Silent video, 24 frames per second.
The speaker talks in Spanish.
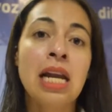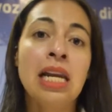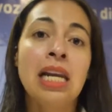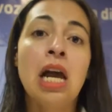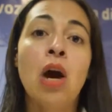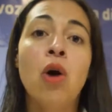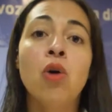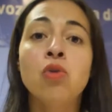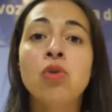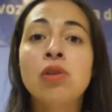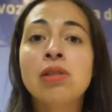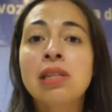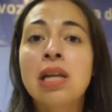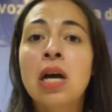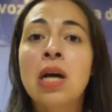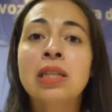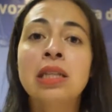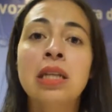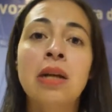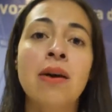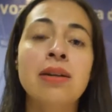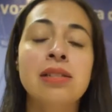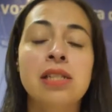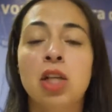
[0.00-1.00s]
La ONU estaba
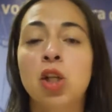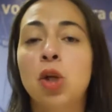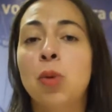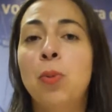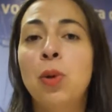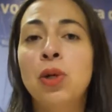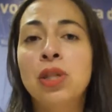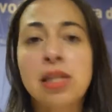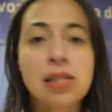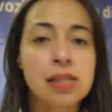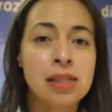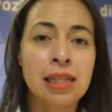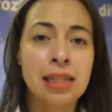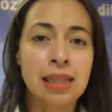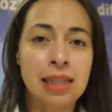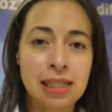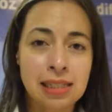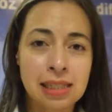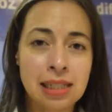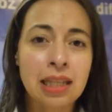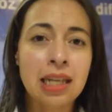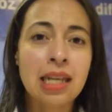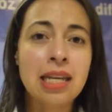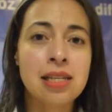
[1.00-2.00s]
atravesando por
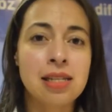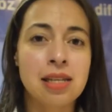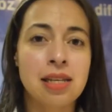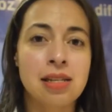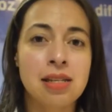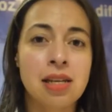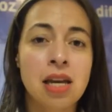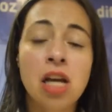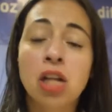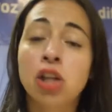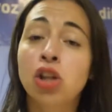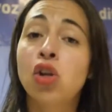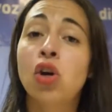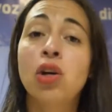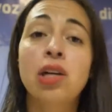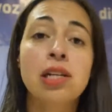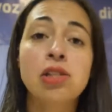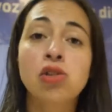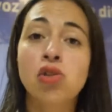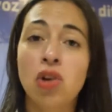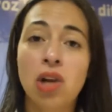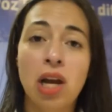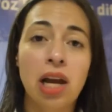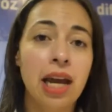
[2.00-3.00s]
distintas crisis, no
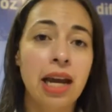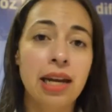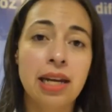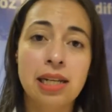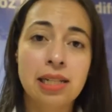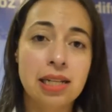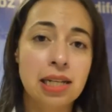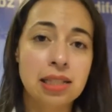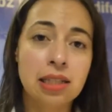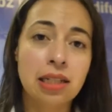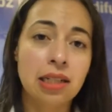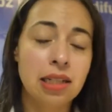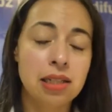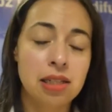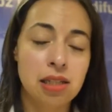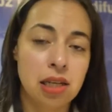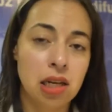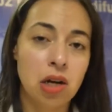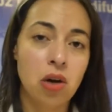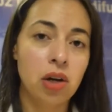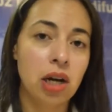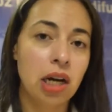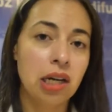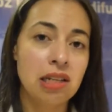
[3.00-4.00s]
le son ajenas las crisis
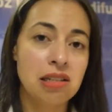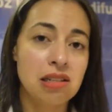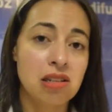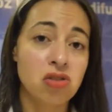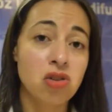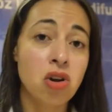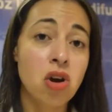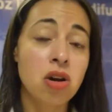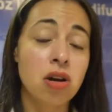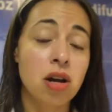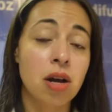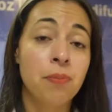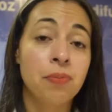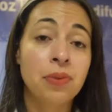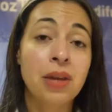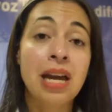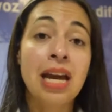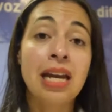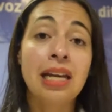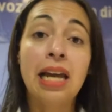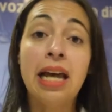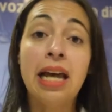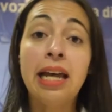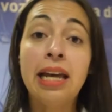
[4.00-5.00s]
a la organización.
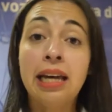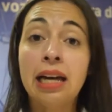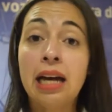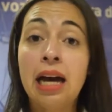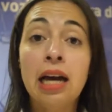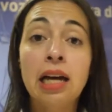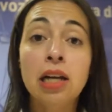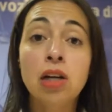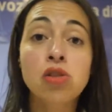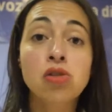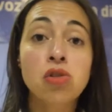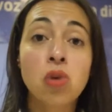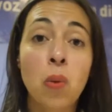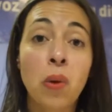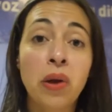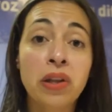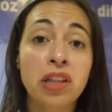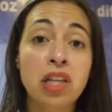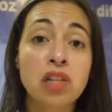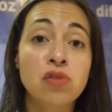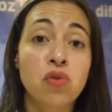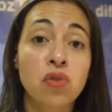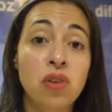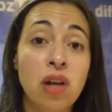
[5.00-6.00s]
La década de los
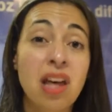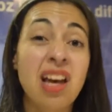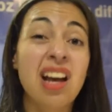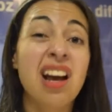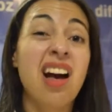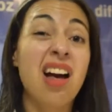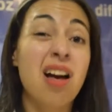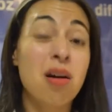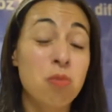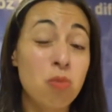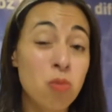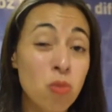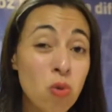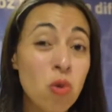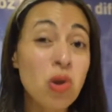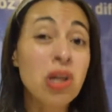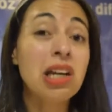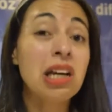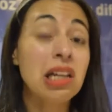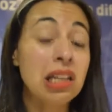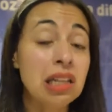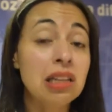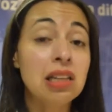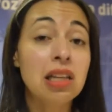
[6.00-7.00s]
90 fue una década muy
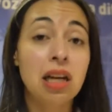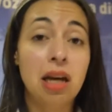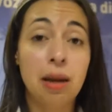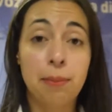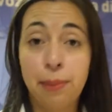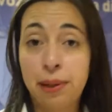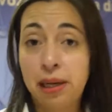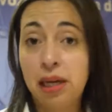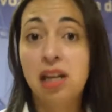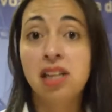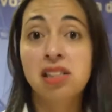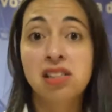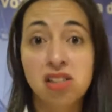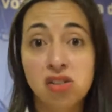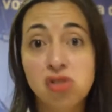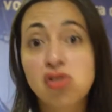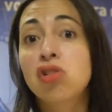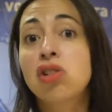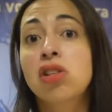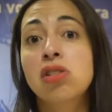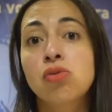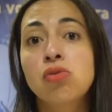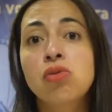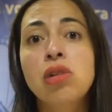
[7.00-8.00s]
crítica para las
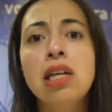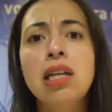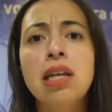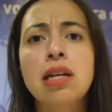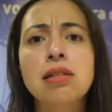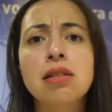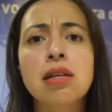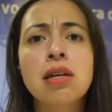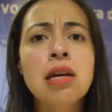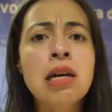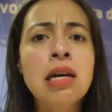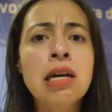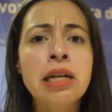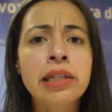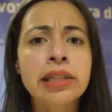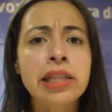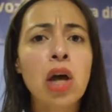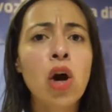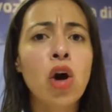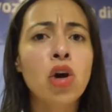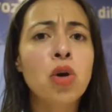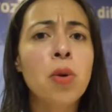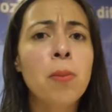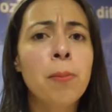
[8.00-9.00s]
Naciones Unidas. Te
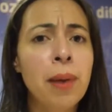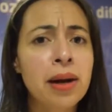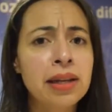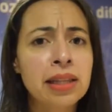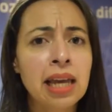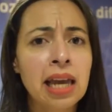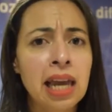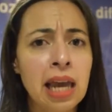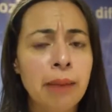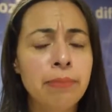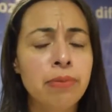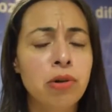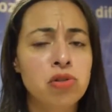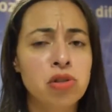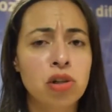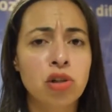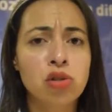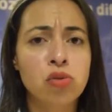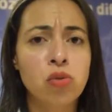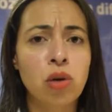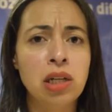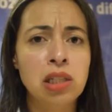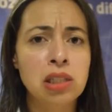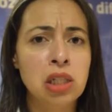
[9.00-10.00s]
doy un par de ejemplos en
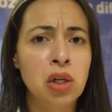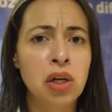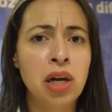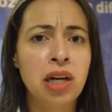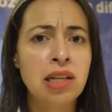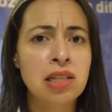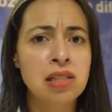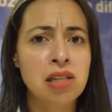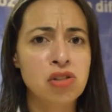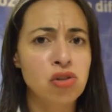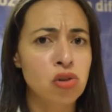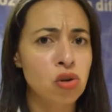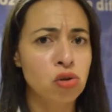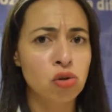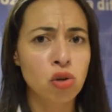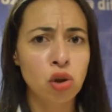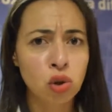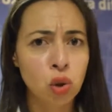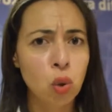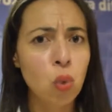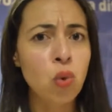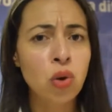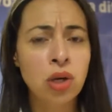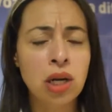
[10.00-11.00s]
los cuales la organización no
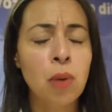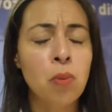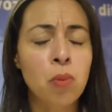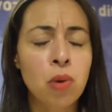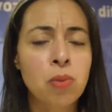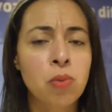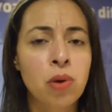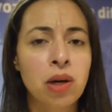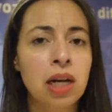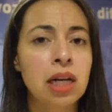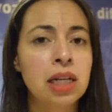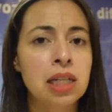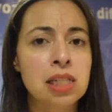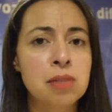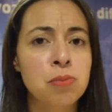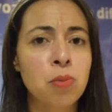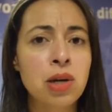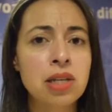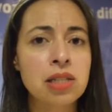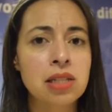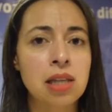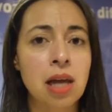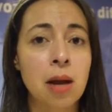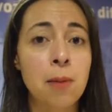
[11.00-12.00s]
tuvo una muy buena
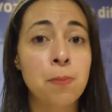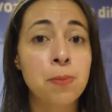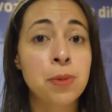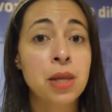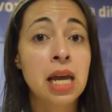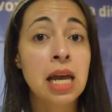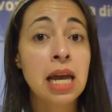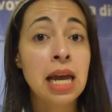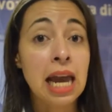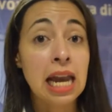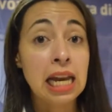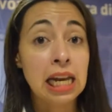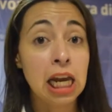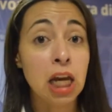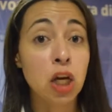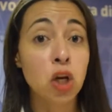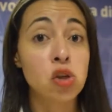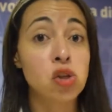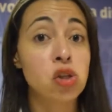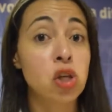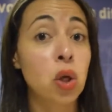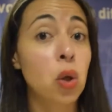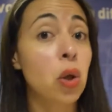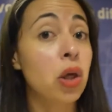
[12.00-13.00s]
respuesta. El
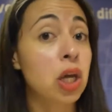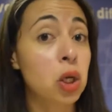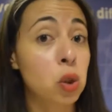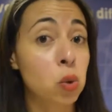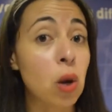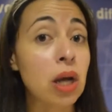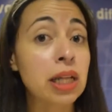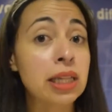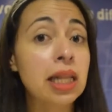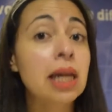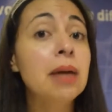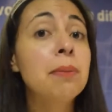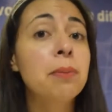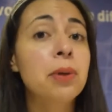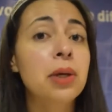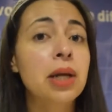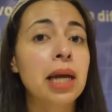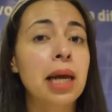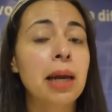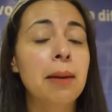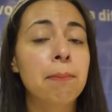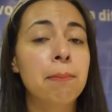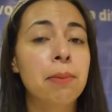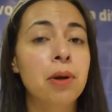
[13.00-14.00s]
genocidio de Ruanda, por
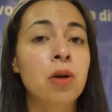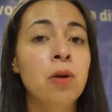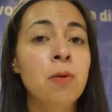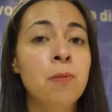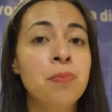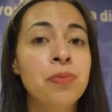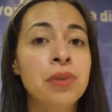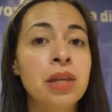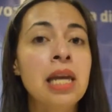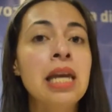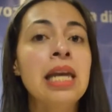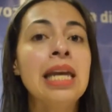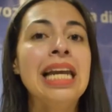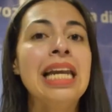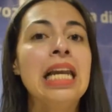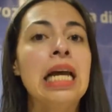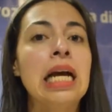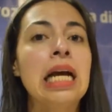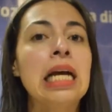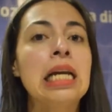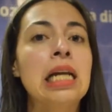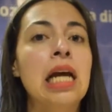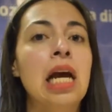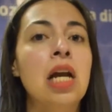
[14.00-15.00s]
ejemplo, y la
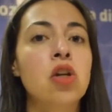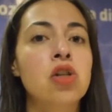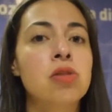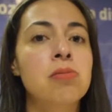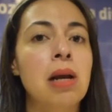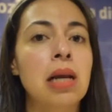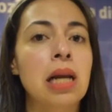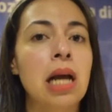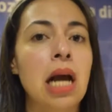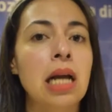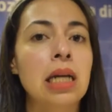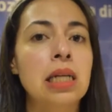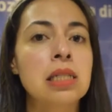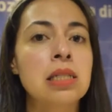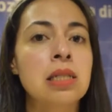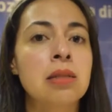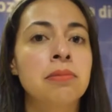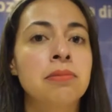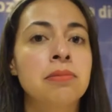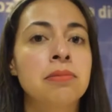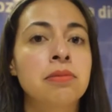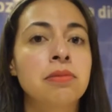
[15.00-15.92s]
guerra de los Balcanes.